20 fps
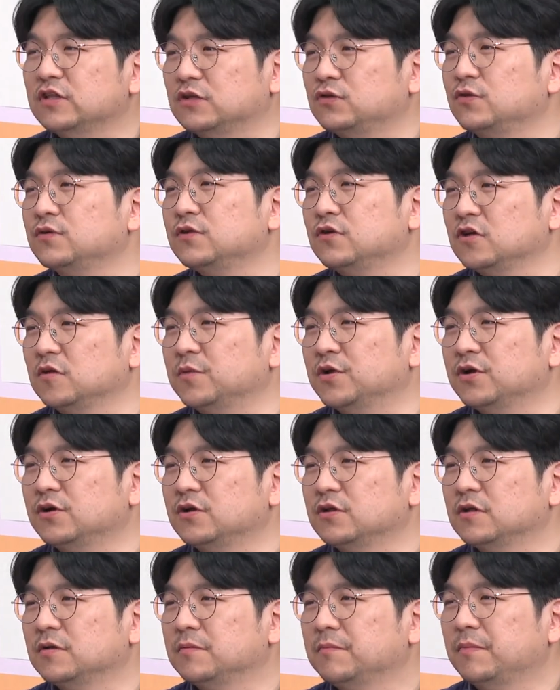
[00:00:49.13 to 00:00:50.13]

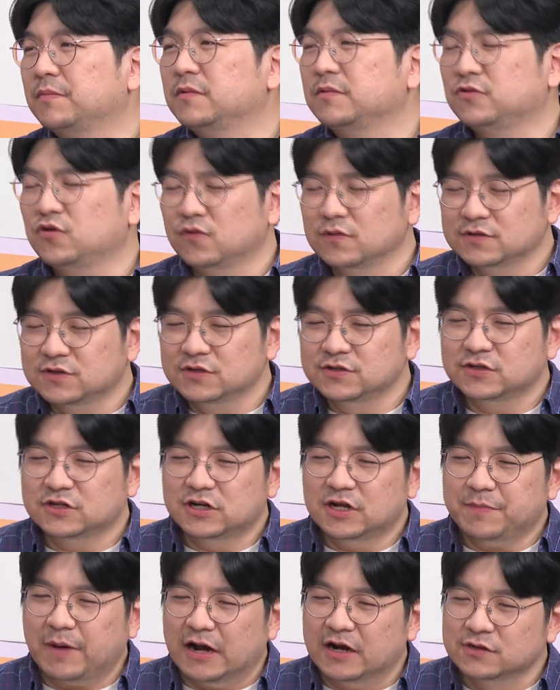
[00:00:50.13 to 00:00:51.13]
대통령이면 총선
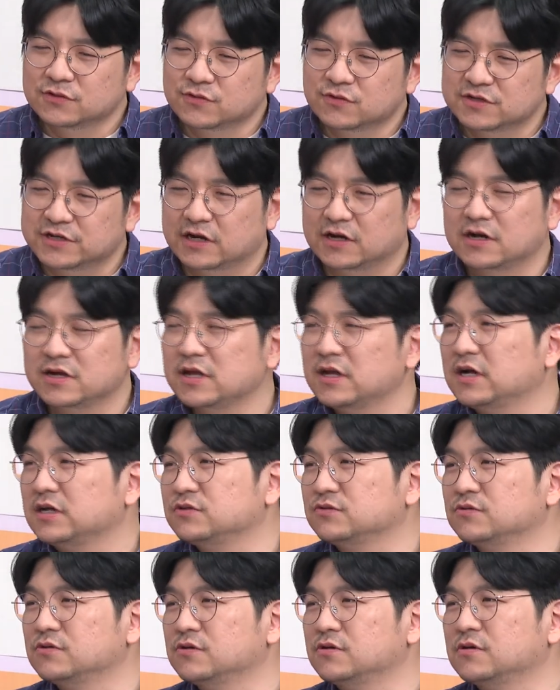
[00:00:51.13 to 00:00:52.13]
전에 방송을 장악해
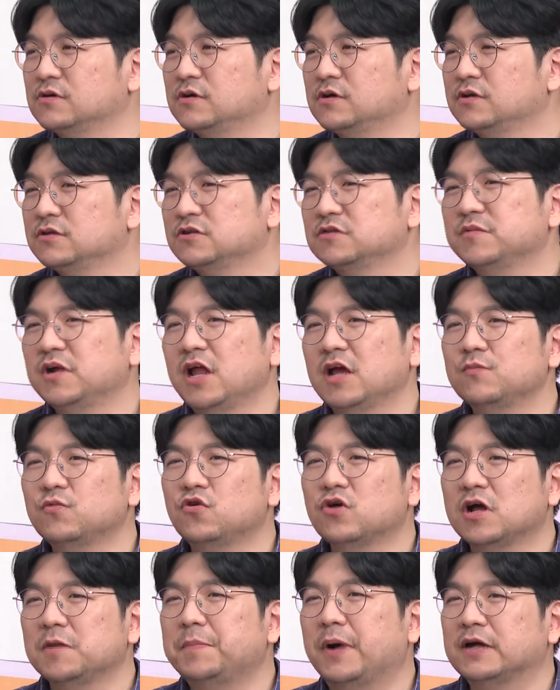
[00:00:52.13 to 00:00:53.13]
가지고 음. 정말
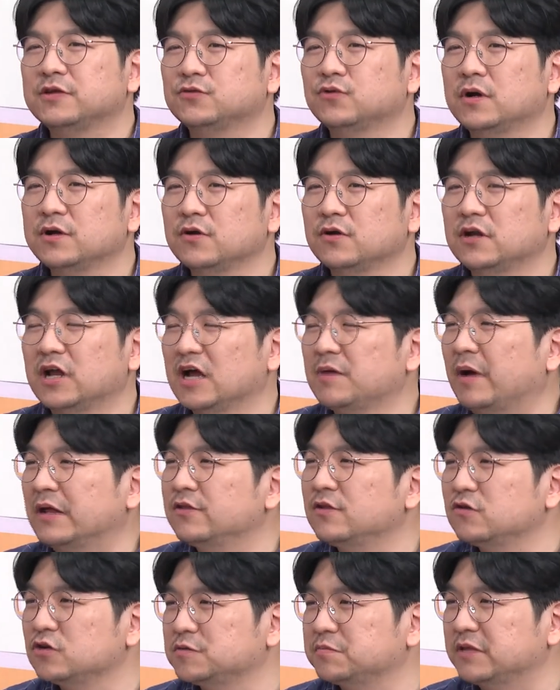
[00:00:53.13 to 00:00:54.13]
행복한 방송 환경을 내가
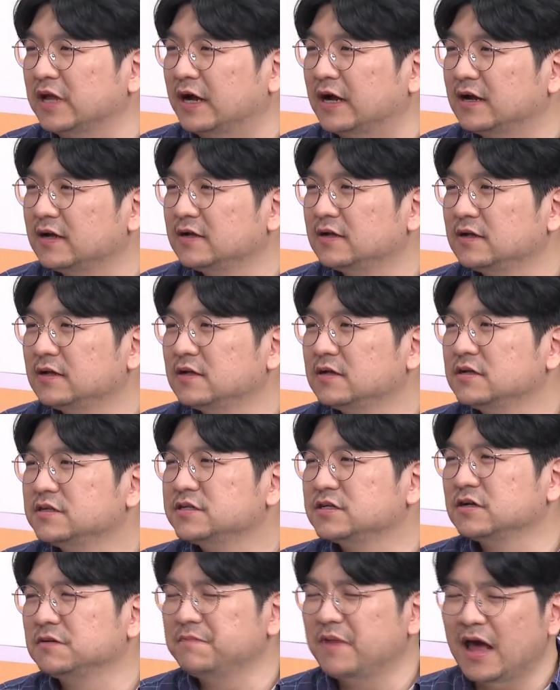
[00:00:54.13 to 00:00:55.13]
만들고 싶다. 음.
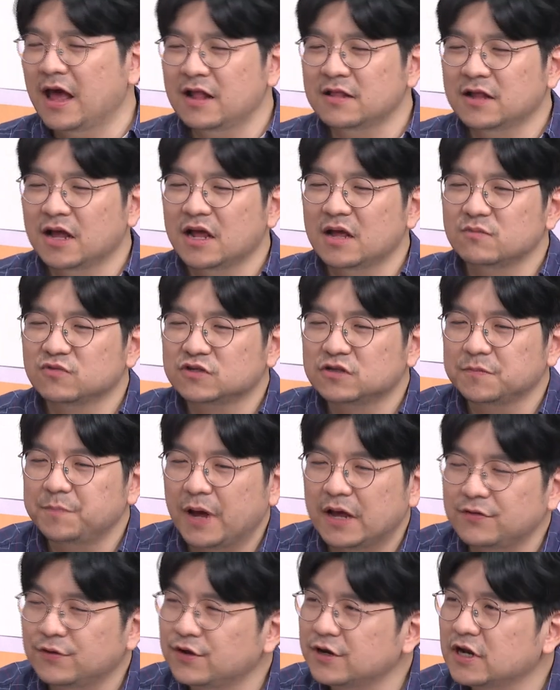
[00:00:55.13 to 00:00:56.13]
지금 맨날 무슨
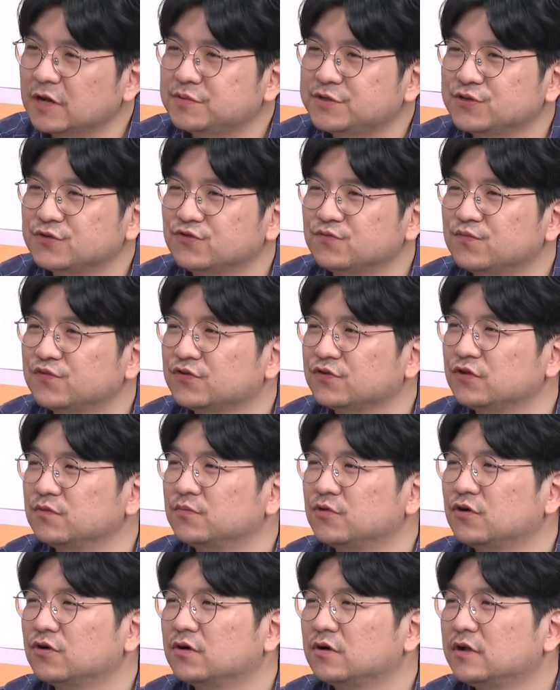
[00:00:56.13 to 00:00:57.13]
패널이랍시고
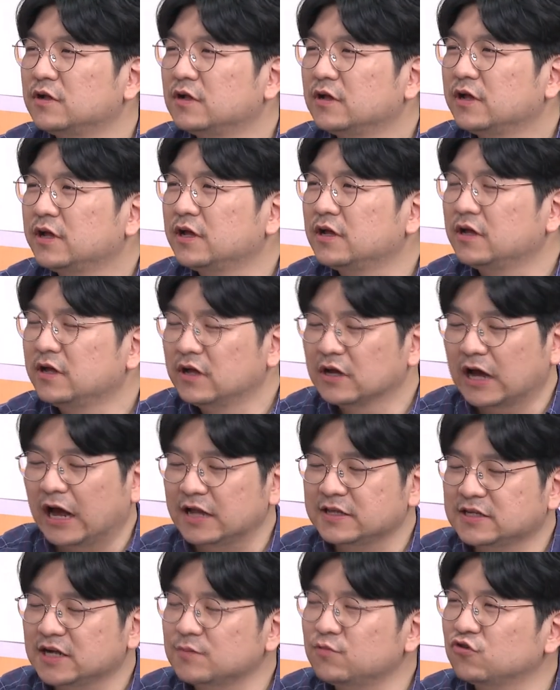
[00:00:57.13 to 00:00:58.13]
무슨 뭐 에? 예?
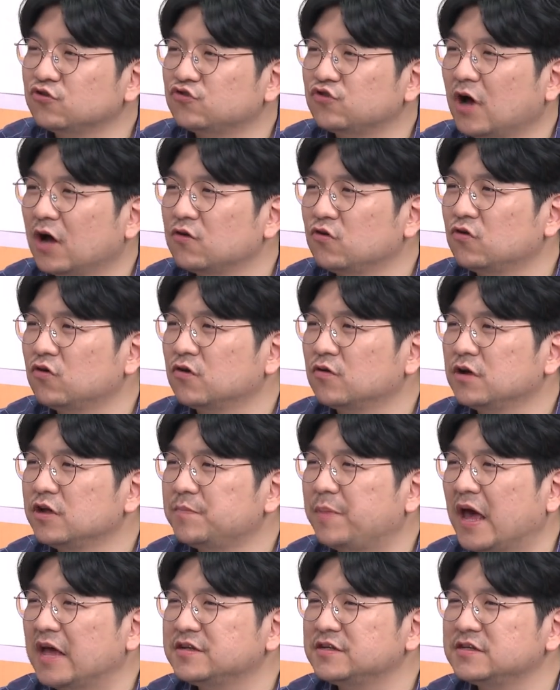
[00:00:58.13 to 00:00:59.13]
가짜 보수하고
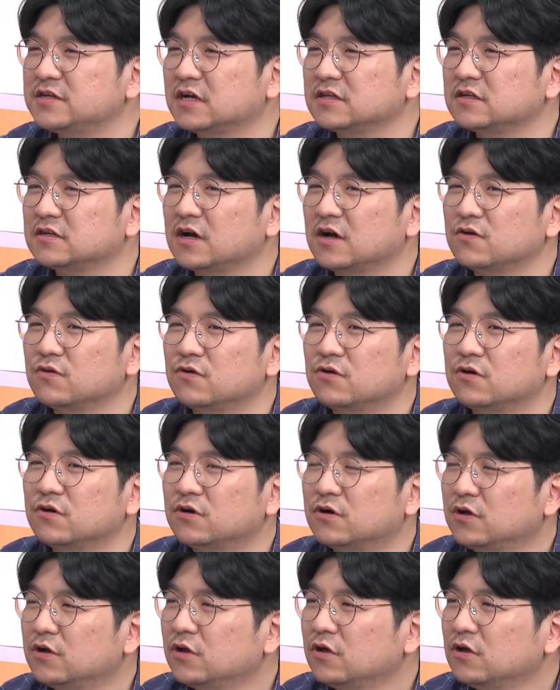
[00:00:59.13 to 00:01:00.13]
이
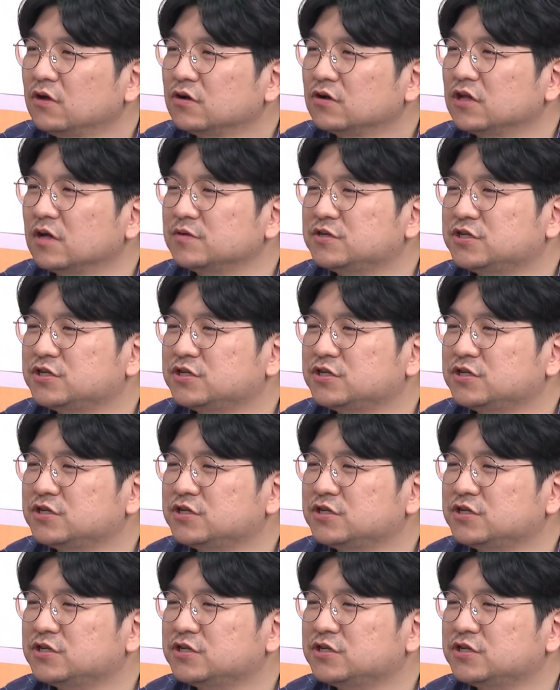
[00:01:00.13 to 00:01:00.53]
배신자들하고 음. 그다음